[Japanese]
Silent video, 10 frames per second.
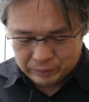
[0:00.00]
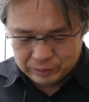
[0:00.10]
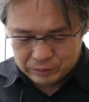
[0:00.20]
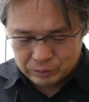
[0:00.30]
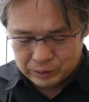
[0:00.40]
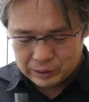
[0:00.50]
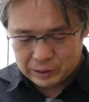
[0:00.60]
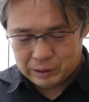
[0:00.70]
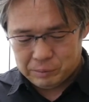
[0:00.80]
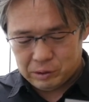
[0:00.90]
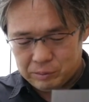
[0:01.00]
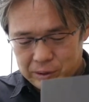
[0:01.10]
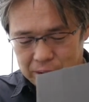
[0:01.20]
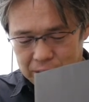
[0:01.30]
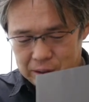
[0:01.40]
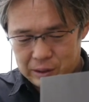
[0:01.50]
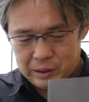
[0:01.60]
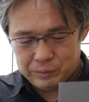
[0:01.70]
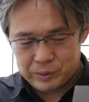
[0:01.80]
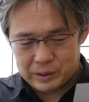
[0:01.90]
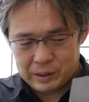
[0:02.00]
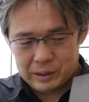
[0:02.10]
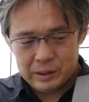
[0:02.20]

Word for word: 15年経ってまとめたいと思って、